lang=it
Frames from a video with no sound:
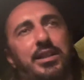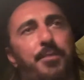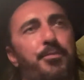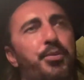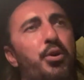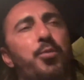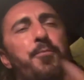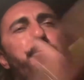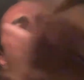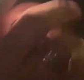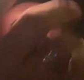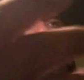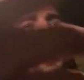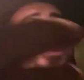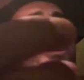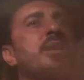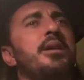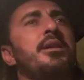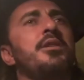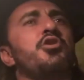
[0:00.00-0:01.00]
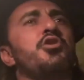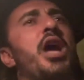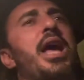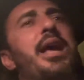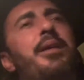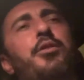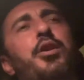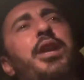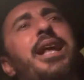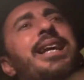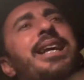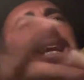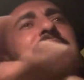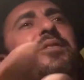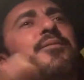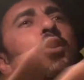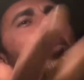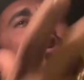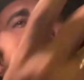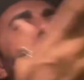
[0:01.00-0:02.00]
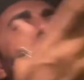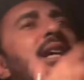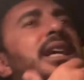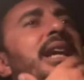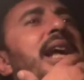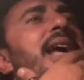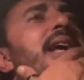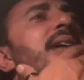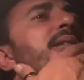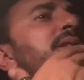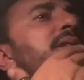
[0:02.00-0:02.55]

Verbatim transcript: più... cioè non è che voglio dire